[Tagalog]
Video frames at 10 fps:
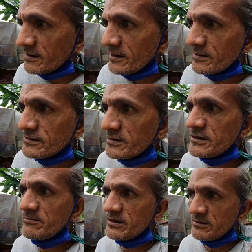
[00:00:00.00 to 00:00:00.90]
may na,
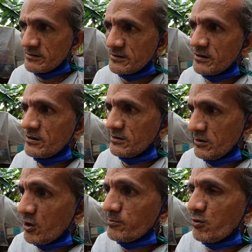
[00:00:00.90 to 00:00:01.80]
na may, yung anak
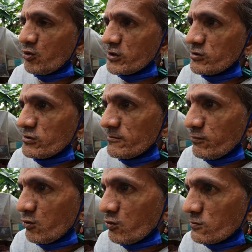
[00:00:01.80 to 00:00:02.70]
niya opo ganun
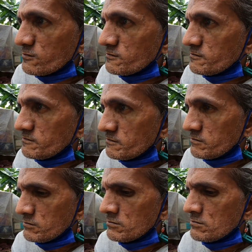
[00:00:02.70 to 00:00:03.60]
na po
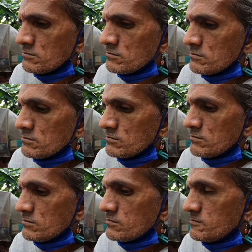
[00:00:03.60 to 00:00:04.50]
uh,
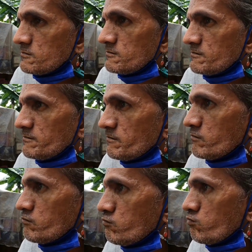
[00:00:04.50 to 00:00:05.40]
kawawa naman
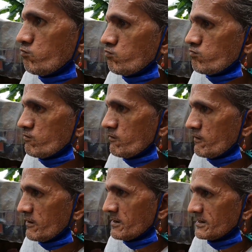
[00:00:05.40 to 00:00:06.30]
kawawa
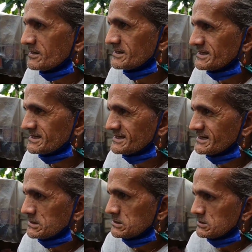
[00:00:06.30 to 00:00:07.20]
naman yung ano mo
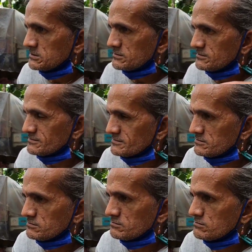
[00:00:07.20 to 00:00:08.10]
hindi ka
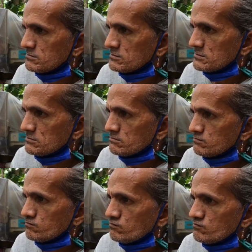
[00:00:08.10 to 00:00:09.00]
tanggap ng magulang mo
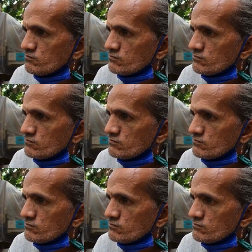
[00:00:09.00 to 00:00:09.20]
dahil